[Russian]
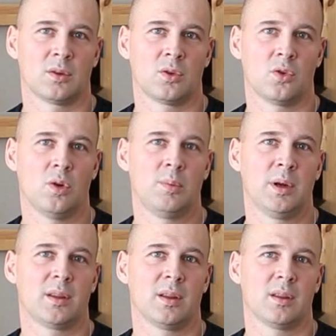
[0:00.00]

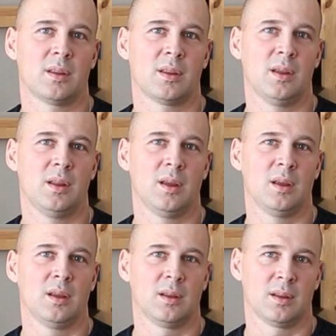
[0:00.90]
Кобальт
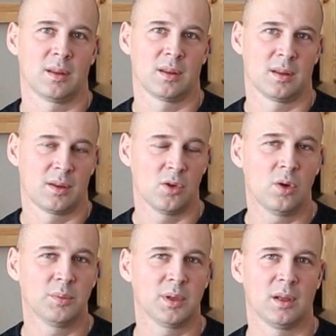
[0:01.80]
синий
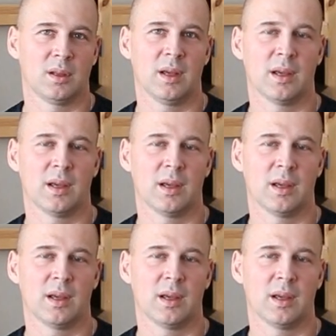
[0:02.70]
темный я